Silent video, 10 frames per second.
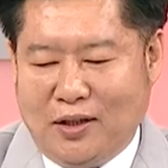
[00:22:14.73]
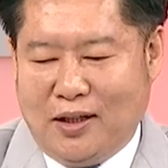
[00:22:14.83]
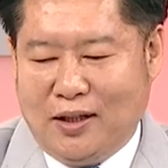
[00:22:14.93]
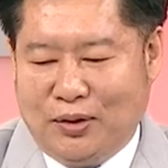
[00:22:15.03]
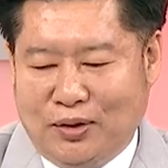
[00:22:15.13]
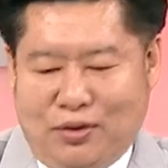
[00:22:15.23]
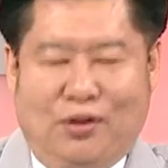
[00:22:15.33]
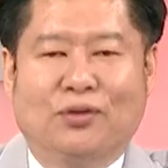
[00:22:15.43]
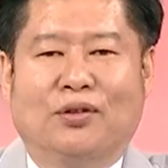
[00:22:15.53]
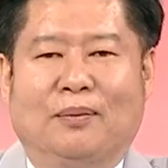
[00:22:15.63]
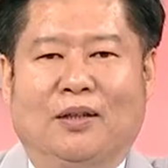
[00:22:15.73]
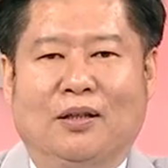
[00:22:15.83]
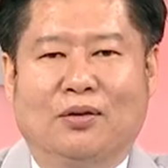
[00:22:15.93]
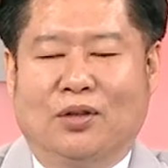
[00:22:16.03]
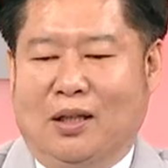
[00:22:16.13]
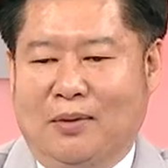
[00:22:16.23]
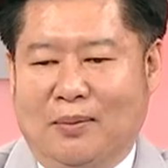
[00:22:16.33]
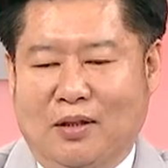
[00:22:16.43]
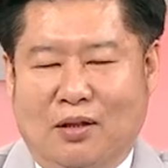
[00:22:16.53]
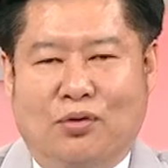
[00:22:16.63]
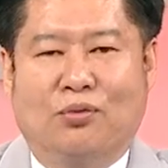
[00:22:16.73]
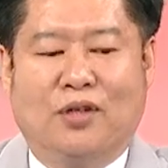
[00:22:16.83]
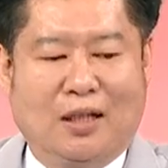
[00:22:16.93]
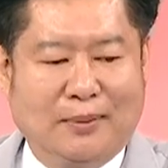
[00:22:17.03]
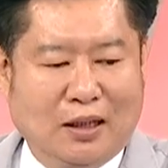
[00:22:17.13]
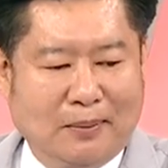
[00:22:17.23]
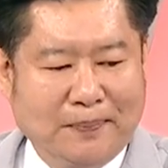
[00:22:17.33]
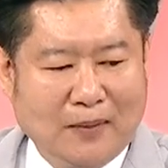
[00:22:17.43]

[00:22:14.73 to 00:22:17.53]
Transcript: 现在很多人选股里面，所以他们的名叫输家嘛哈。